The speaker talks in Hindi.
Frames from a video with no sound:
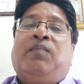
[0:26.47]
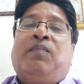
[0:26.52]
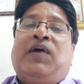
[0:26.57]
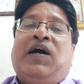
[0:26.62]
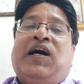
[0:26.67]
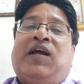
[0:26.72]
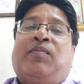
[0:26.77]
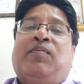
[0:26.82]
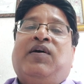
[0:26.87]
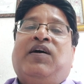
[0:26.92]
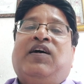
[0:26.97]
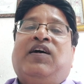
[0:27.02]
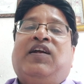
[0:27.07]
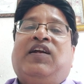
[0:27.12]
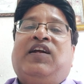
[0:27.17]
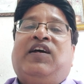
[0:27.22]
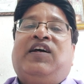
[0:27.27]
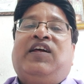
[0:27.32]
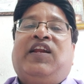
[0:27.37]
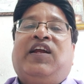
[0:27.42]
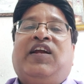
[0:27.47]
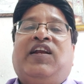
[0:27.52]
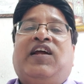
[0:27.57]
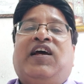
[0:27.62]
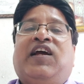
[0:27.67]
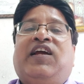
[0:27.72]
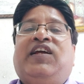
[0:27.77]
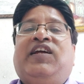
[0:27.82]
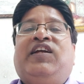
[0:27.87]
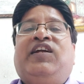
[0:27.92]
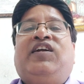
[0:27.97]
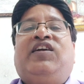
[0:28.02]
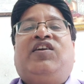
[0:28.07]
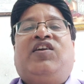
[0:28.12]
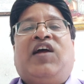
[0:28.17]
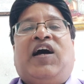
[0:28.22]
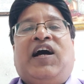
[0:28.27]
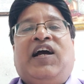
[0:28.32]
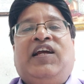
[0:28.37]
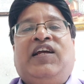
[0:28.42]
मार्बल ग्रेनाइट
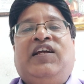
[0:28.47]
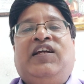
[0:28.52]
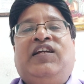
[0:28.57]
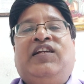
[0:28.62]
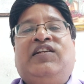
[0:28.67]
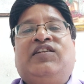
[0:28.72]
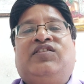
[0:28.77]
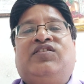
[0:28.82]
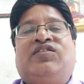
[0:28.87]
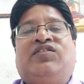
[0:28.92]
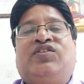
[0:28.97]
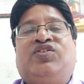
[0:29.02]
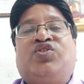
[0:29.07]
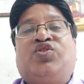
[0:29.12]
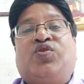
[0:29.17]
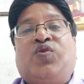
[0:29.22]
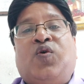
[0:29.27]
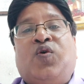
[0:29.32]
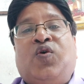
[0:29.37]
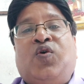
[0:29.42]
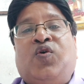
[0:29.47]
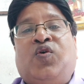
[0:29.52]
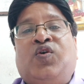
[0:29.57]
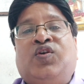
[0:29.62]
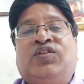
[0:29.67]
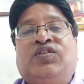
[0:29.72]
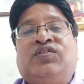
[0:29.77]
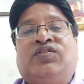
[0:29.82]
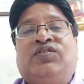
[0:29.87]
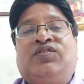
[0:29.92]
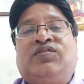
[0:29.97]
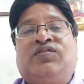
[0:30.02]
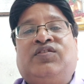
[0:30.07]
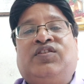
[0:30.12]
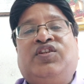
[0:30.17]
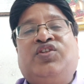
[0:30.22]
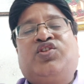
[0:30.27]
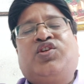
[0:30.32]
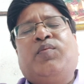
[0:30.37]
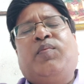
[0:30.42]
टाइल्स स्टोन्स
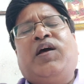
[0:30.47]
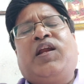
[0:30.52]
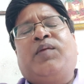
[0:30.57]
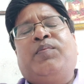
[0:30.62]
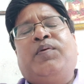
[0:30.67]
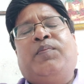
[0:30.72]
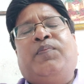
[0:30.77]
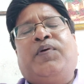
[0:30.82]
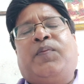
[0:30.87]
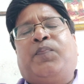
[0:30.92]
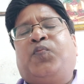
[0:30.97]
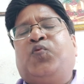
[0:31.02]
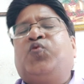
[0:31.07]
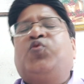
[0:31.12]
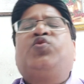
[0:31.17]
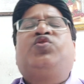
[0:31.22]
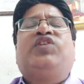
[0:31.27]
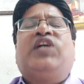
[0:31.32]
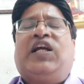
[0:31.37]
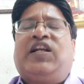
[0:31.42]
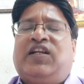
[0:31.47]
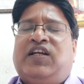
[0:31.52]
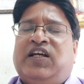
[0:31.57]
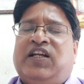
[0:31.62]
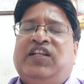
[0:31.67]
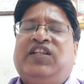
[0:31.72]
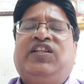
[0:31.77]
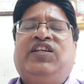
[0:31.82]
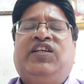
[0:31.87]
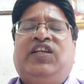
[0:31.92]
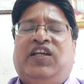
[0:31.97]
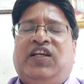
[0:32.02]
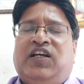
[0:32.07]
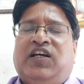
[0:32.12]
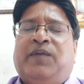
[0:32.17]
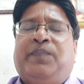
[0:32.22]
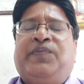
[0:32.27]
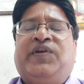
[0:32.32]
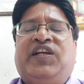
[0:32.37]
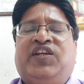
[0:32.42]
इसके बारे में भरपूर जानकारी दी है
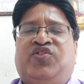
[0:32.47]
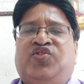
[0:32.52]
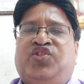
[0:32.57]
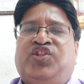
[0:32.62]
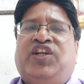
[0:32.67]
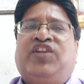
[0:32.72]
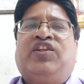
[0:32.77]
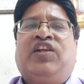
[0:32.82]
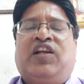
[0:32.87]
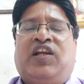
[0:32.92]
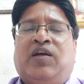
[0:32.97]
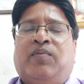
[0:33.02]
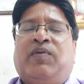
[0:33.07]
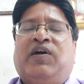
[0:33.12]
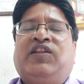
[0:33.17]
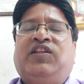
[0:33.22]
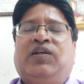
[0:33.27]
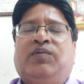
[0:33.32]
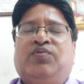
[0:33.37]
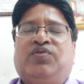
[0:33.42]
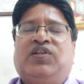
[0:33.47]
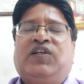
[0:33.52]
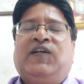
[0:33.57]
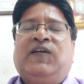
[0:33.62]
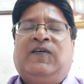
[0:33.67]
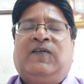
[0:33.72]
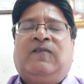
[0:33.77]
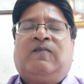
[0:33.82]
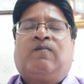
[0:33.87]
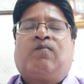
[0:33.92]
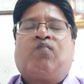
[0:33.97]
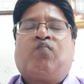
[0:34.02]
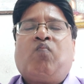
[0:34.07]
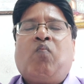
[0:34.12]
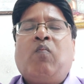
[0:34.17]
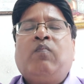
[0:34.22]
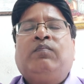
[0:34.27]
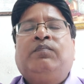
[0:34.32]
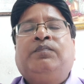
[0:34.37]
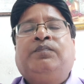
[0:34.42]
अपने इस चैनल के माध्यम से
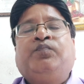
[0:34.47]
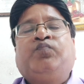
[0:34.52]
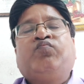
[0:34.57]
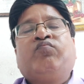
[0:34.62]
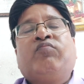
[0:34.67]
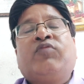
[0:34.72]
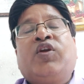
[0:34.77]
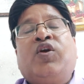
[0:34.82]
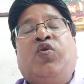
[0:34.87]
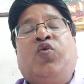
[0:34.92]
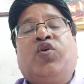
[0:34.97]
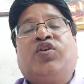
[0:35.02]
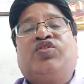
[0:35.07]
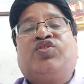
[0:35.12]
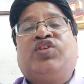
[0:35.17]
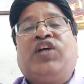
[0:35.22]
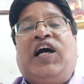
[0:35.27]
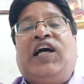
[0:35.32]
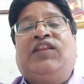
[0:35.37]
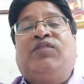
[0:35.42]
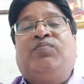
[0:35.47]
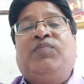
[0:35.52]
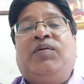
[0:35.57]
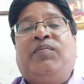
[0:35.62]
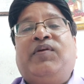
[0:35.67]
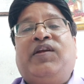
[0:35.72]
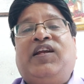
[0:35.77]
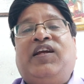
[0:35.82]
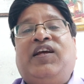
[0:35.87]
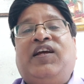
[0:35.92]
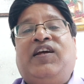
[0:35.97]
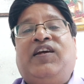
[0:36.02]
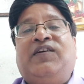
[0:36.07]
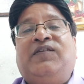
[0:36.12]
और साथ में मैंने